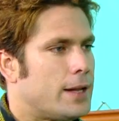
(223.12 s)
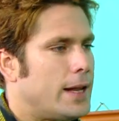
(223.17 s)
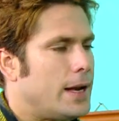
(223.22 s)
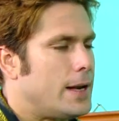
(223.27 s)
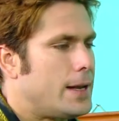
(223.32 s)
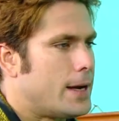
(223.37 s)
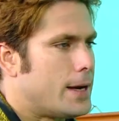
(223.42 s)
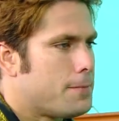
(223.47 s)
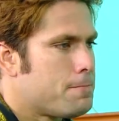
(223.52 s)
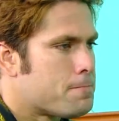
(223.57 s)

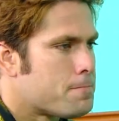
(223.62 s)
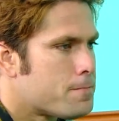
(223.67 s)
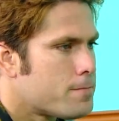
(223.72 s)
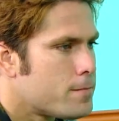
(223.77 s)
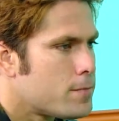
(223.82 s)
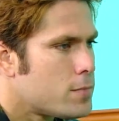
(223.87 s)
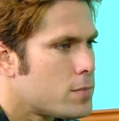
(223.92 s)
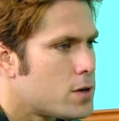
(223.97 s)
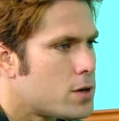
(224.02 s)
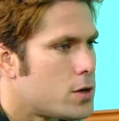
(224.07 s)
Talia,
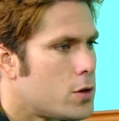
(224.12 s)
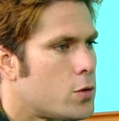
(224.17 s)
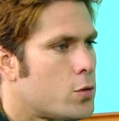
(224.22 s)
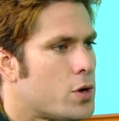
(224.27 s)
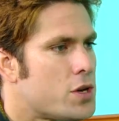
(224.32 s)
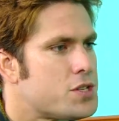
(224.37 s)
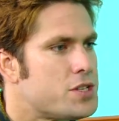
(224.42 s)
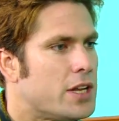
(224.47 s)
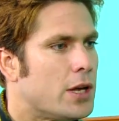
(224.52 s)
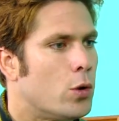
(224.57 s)

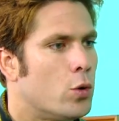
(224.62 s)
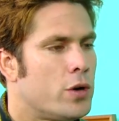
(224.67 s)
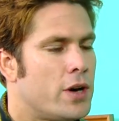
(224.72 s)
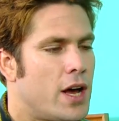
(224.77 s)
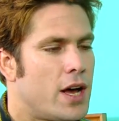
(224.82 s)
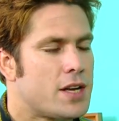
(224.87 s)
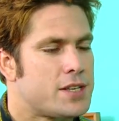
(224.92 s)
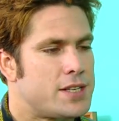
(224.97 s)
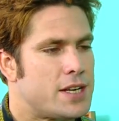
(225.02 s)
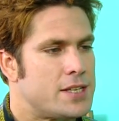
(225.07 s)
no es
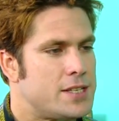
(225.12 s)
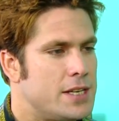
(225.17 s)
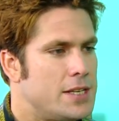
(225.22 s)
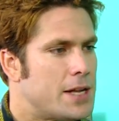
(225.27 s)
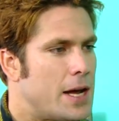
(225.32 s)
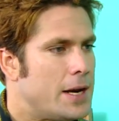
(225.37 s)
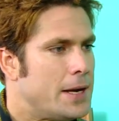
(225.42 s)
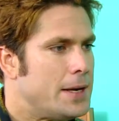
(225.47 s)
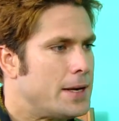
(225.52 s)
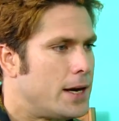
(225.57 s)
ninguna
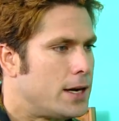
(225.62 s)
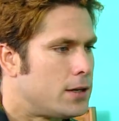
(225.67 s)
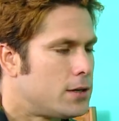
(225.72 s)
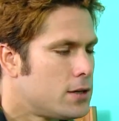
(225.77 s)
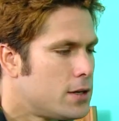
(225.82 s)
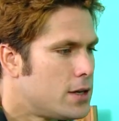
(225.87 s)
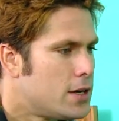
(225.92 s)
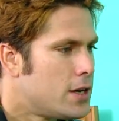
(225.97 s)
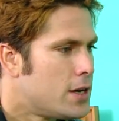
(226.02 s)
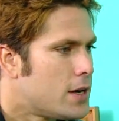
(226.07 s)
asesina, Lina.
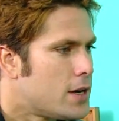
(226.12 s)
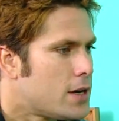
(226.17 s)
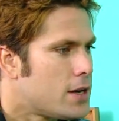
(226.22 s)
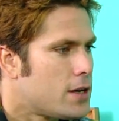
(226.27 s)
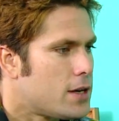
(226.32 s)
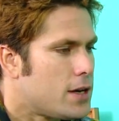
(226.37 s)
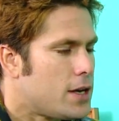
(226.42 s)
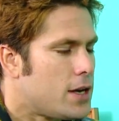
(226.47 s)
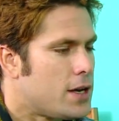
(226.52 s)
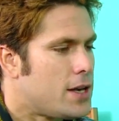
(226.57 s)

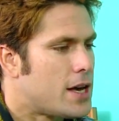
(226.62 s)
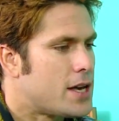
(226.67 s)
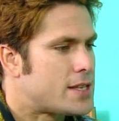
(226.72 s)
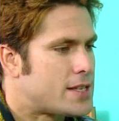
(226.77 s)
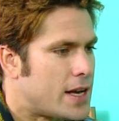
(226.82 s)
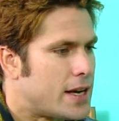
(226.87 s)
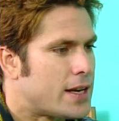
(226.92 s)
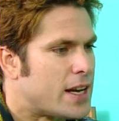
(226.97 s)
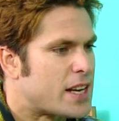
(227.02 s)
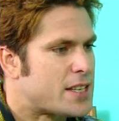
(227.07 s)
Ella
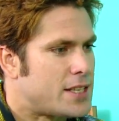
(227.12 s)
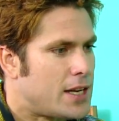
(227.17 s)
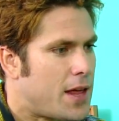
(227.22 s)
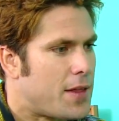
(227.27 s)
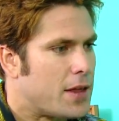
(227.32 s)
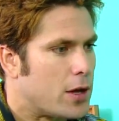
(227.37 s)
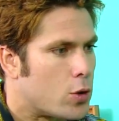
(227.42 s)
está encarcelada